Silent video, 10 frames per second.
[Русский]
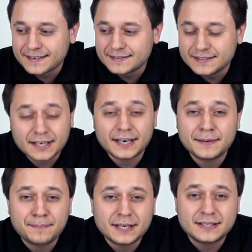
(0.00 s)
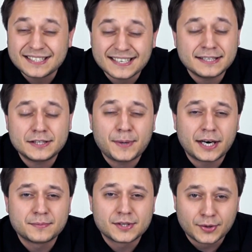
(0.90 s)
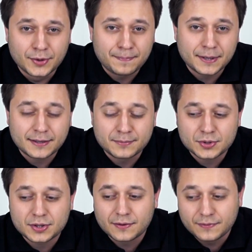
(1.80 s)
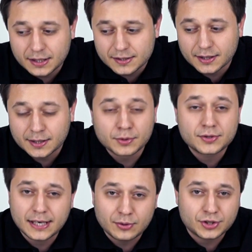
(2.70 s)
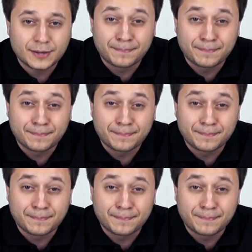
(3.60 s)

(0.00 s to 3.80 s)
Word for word: никогда не пейте, не садитесь пьяным за руль, потому что вылиться это может следующее.